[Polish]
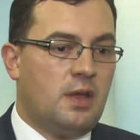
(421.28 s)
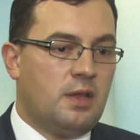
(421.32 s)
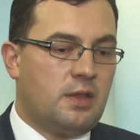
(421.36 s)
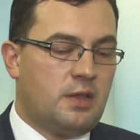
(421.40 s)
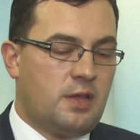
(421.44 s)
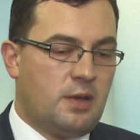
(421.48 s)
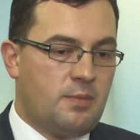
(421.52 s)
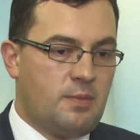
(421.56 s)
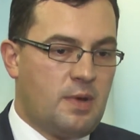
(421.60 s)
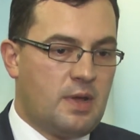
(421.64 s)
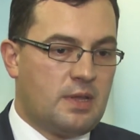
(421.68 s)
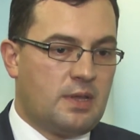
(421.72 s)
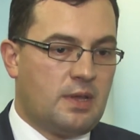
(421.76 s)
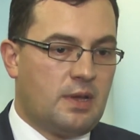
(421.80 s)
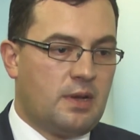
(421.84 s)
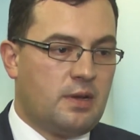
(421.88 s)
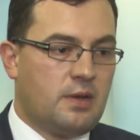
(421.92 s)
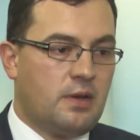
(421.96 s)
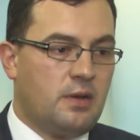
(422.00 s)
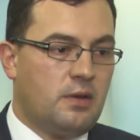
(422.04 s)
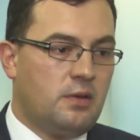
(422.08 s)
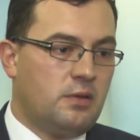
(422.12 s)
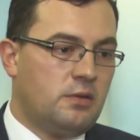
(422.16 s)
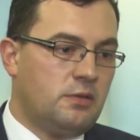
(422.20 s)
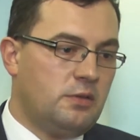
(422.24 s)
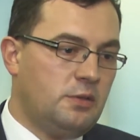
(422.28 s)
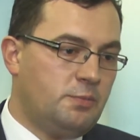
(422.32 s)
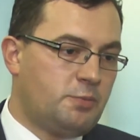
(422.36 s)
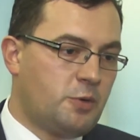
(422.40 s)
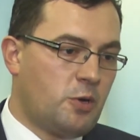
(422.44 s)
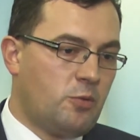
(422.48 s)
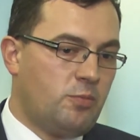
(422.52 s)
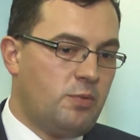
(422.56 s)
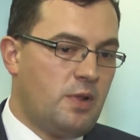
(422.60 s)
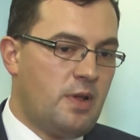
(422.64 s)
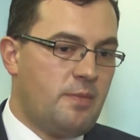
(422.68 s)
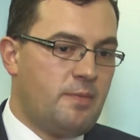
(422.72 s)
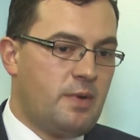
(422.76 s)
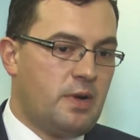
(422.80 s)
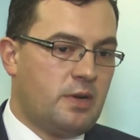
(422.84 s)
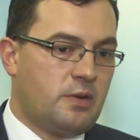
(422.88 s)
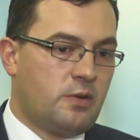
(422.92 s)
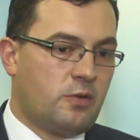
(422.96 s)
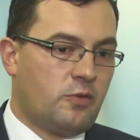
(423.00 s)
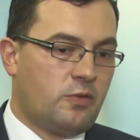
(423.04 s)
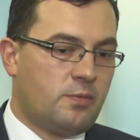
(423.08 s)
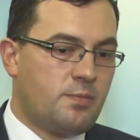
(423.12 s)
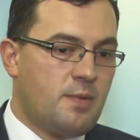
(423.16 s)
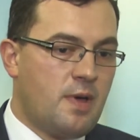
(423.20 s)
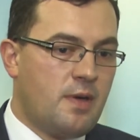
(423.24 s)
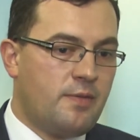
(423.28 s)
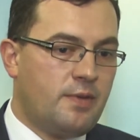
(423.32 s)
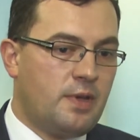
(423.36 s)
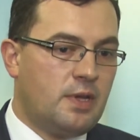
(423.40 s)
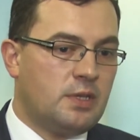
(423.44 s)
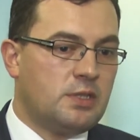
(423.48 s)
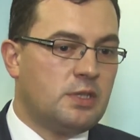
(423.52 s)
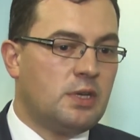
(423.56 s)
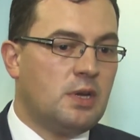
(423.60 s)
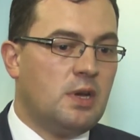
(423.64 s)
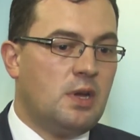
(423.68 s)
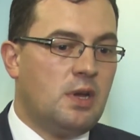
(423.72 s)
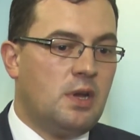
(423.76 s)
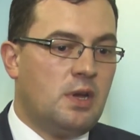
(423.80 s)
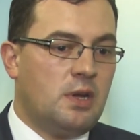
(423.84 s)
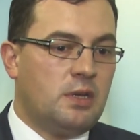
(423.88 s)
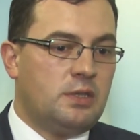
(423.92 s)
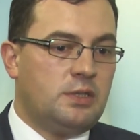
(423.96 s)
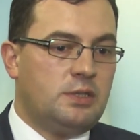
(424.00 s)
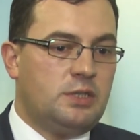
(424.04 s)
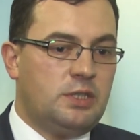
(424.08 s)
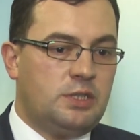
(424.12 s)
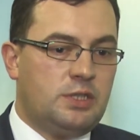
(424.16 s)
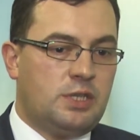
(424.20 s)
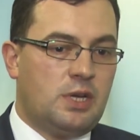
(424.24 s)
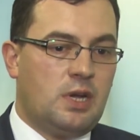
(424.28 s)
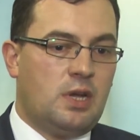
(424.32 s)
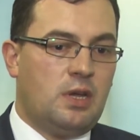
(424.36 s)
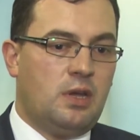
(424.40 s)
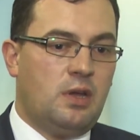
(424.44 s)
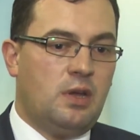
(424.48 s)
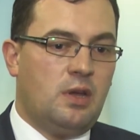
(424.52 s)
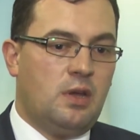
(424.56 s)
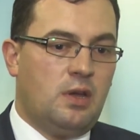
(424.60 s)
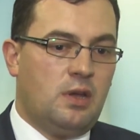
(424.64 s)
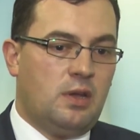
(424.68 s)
tematach i problemach rozmawiać. Dzisiaj